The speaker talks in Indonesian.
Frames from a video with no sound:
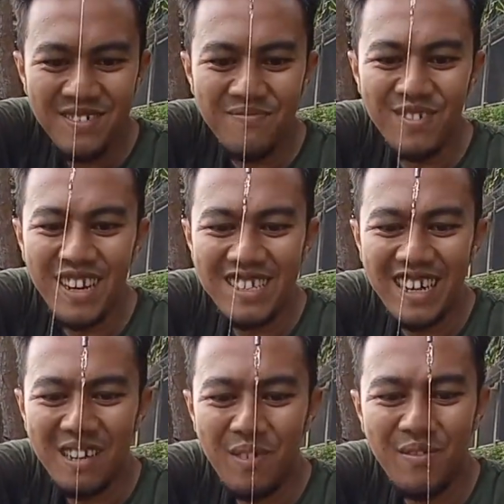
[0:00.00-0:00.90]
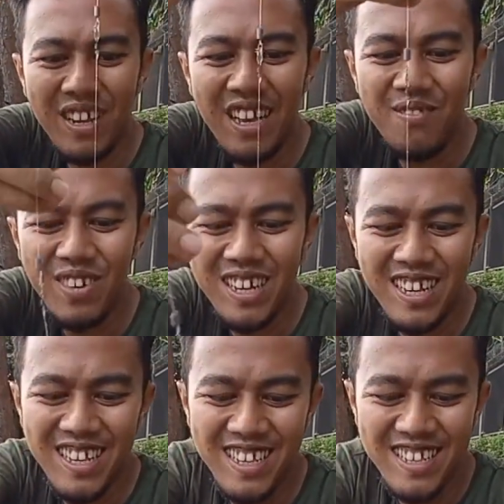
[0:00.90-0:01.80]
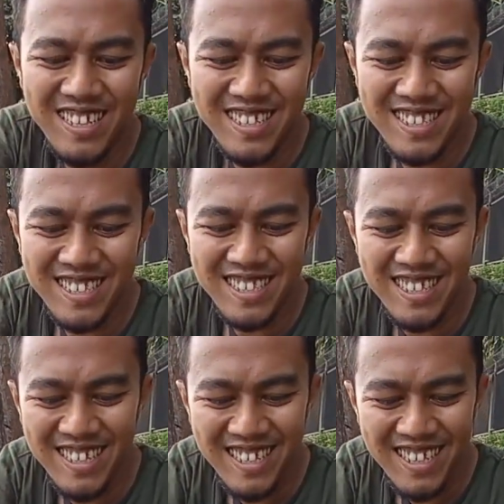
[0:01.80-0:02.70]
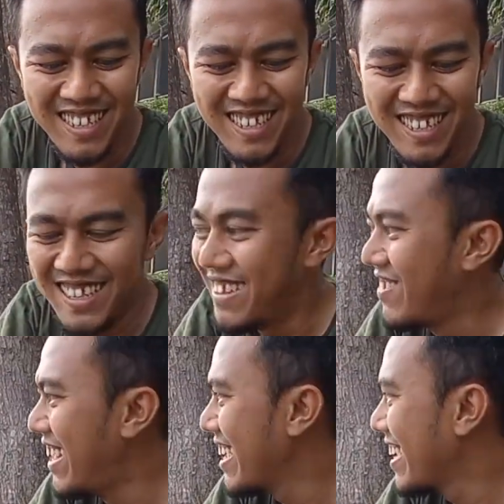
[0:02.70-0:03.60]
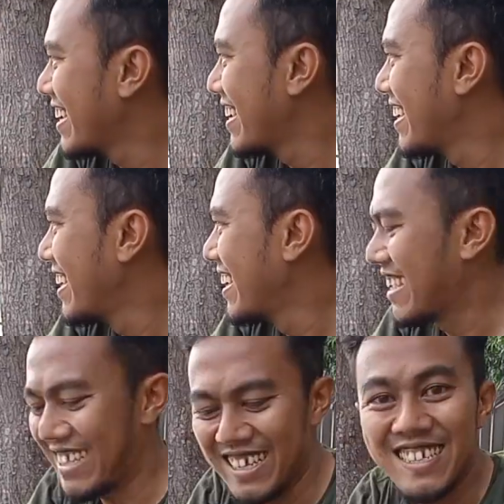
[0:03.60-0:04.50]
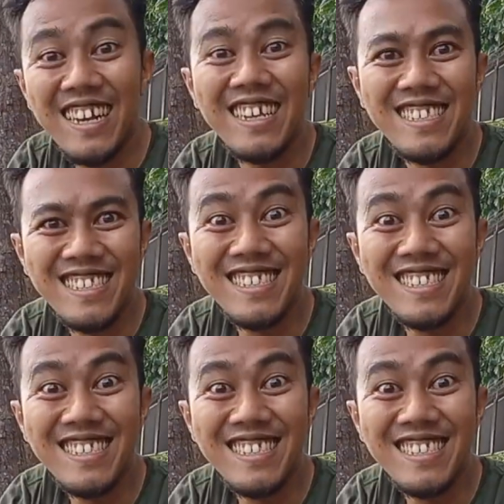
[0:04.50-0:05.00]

Mulai cakep permainan panas. Alhamdulillah, lancar-lancar. Kita gas keras.